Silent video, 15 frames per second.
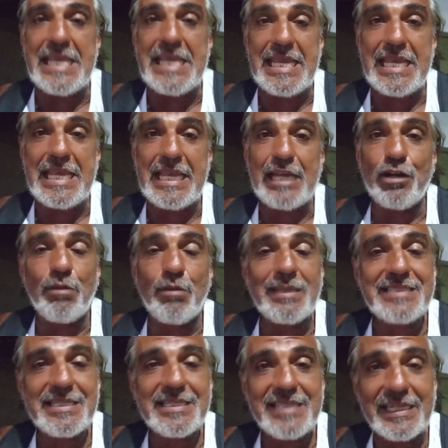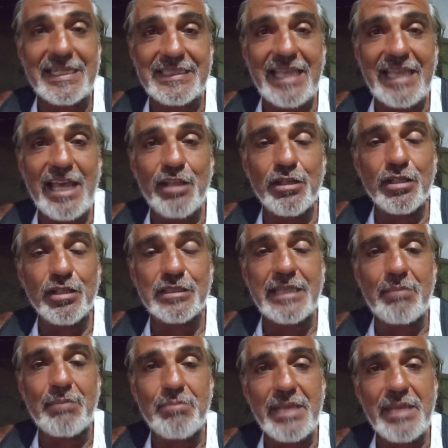y lo más acertado
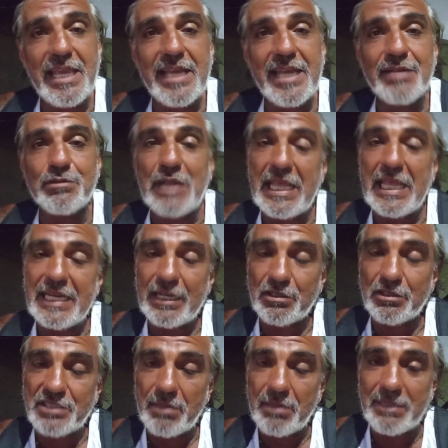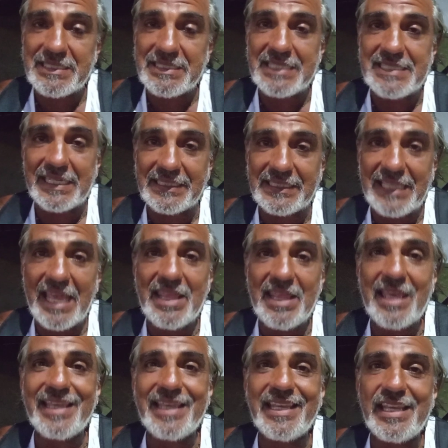también, una de las cosas más
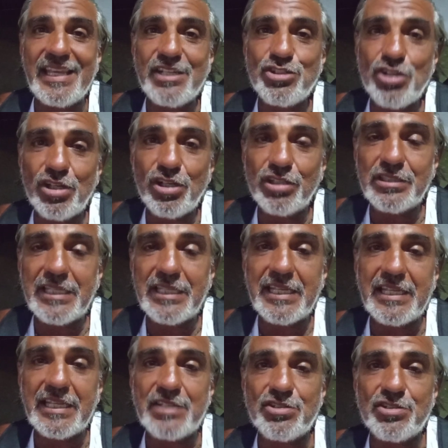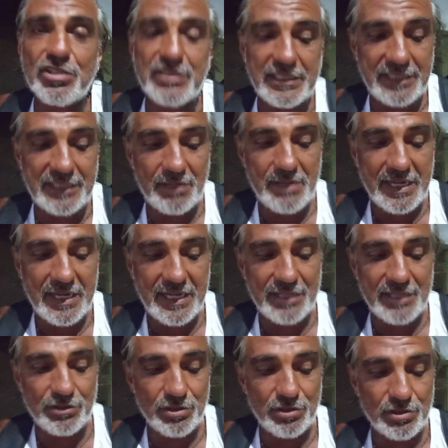acertadas, y Guillote, Guillote está
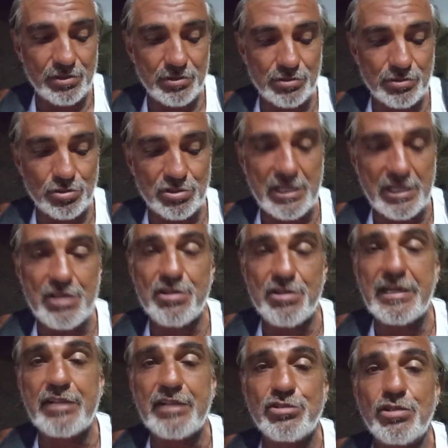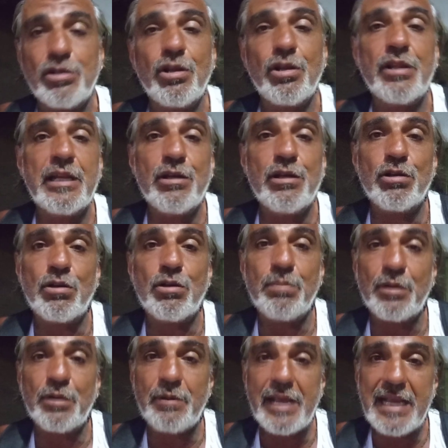viajando con su señora, que son los del loco
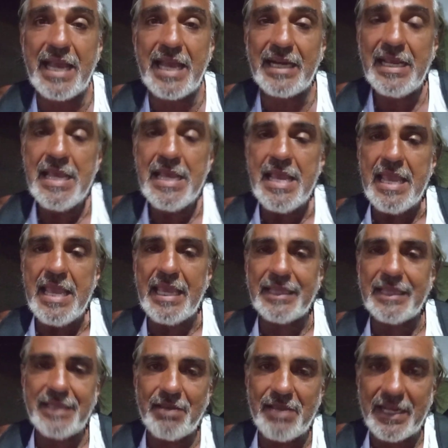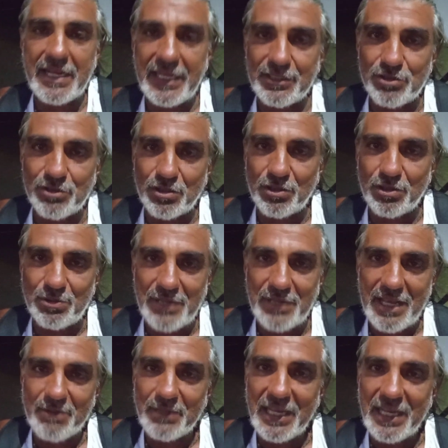por viajar, está viajando con
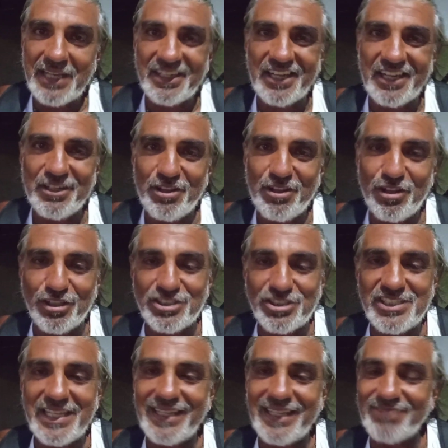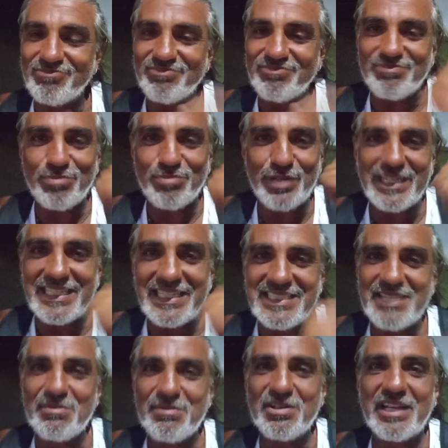una Break Renault 12,
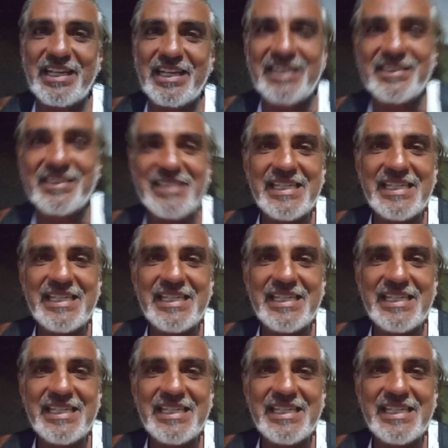buenísimo, que